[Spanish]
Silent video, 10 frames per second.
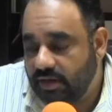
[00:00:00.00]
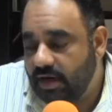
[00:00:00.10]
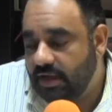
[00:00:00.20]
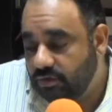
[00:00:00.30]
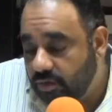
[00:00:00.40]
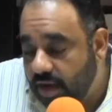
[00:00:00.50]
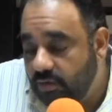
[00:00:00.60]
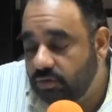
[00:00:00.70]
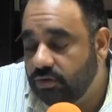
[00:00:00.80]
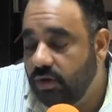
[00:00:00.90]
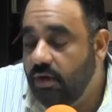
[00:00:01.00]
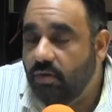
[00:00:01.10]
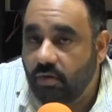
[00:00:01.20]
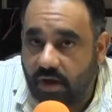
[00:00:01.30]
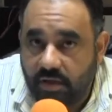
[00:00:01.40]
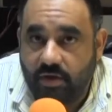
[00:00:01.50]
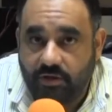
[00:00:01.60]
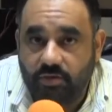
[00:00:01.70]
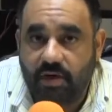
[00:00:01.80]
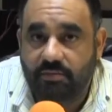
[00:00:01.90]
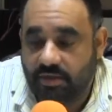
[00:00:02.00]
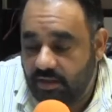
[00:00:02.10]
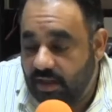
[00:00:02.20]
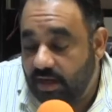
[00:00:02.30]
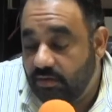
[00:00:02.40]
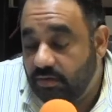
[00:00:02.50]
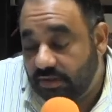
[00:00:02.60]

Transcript: relacionados con la educación ambiental. ¿no?